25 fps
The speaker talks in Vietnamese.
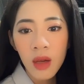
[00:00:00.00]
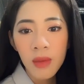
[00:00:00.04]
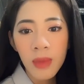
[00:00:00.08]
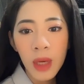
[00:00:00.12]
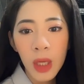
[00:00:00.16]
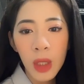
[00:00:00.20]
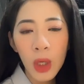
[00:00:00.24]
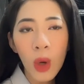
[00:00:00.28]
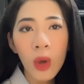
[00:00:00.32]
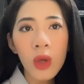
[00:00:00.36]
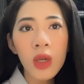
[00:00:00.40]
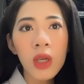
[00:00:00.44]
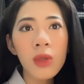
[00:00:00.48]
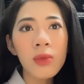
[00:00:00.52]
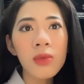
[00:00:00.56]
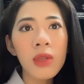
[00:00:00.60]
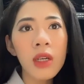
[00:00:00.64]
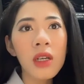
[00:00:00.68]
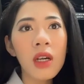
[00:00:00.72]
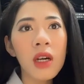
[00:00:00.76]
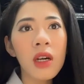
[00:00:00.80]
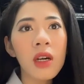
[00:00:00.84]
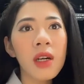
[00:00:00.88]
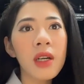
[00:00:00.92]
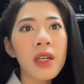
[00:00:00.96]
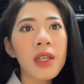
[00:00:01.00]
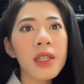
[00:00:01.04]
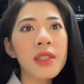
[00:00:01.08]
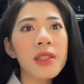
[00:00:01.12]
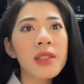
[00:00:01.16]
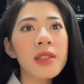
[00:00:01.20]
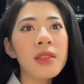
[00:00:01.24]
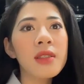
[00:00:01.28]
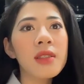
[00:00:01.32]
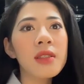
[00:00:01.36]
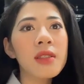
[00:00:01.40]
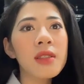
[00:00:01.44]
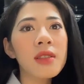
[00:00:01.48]
Và độ Hữu Thức ơi,
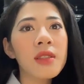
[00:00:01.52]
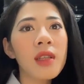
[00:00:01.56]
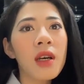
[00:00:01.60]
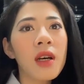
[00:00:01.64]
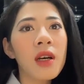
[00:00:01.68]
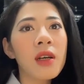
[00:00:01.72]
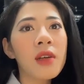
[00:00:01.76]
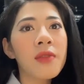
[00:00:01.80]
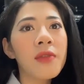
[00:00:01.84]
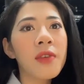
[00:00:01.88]
ờ,